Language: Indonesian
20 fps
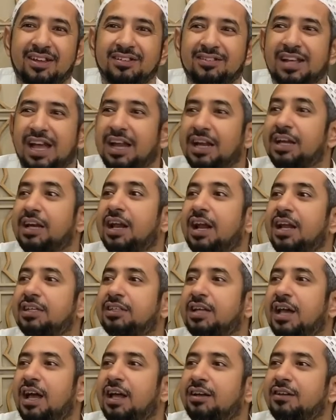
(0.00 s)
jangan nah,
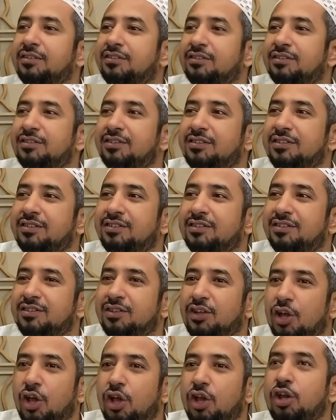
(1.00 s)
dikeraskan
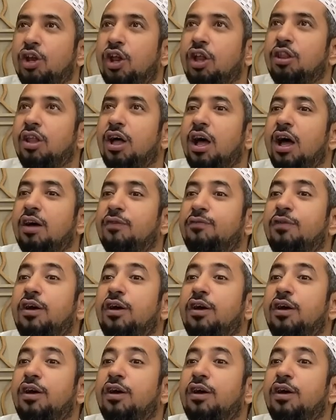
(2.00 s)
Inna Allaha